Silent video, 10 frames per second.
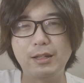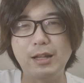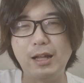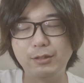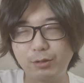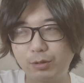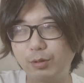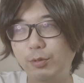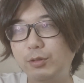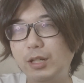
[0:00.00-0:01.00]
なん
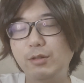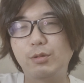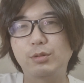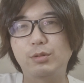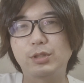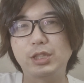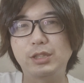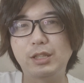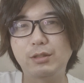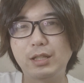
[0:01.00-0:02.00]
と僕らのことを
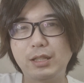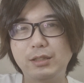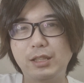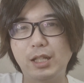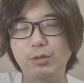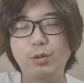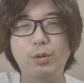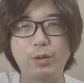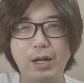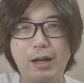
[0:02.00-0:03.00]
知ってくださってたど
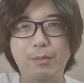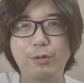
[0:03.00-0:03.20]
ころか、